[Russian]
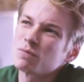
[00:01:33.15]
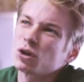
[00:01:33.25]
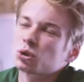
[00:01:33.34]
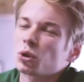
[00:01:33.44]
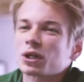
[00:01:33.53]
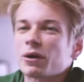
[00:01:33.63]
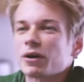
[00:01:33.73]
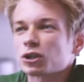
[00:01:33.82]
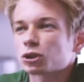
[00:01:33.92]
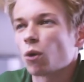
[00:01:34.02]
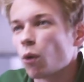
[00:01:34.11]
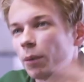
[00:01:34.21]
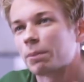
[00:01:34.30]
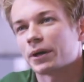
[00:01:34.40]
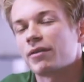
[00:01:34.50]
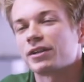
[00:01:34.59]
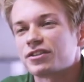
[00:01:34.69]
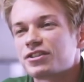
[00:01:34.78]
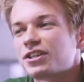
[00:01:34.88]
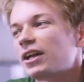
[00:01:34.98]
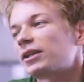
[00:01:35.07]
Кто-то говорил, что «Ой, правильно
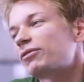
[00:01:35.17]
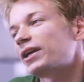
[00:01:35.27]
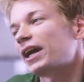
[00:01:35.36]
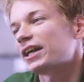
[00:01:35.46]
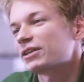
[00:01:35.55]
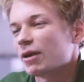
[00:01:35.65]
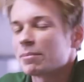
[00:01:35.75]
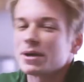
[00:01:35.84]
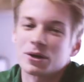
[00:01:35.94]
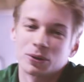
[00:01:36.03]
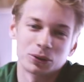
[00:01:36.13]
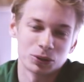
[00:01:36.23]
сделал, нафига ехать в Америку».